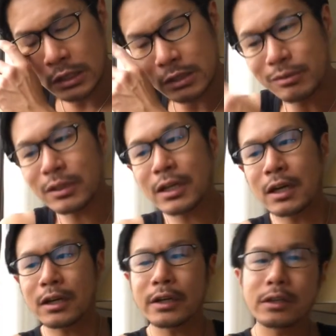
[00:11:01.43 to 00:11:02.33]
自分で
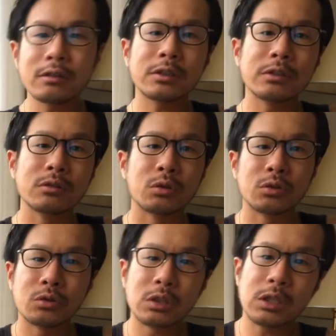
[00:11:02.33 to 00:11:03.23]
考えるっていうこ
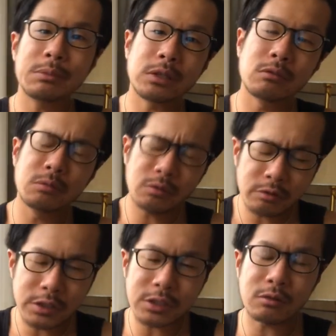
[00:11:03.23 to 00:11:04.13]
との意味を
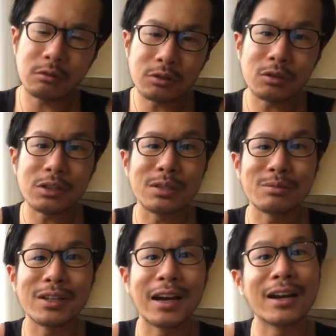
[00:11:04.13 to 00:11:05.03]
もう一度本当に自
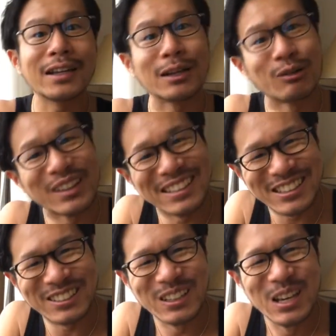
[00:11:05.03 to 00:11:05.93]
分で考えた方がいいで
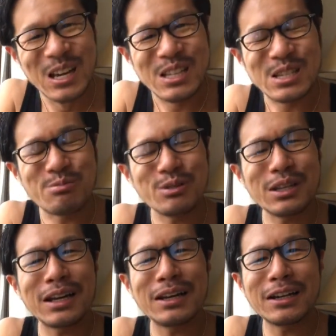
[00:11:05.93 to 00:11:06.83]
す自分
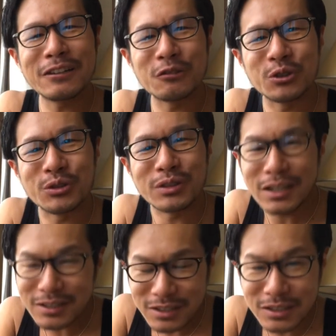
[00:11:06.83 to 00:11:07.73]
で考えることの
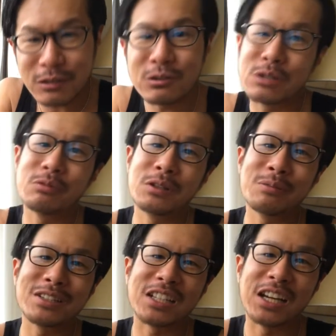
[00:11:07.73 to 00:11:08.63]
大切さを自分
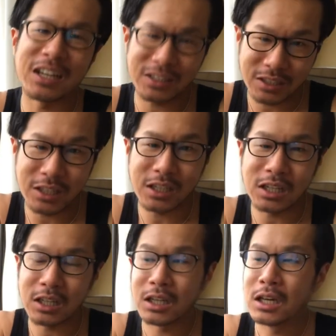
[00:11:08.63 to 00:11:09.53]
でまず考えなきゃいけ
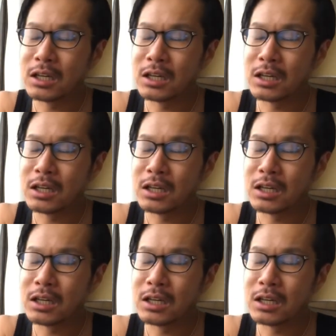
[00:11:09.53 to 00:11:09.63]
ない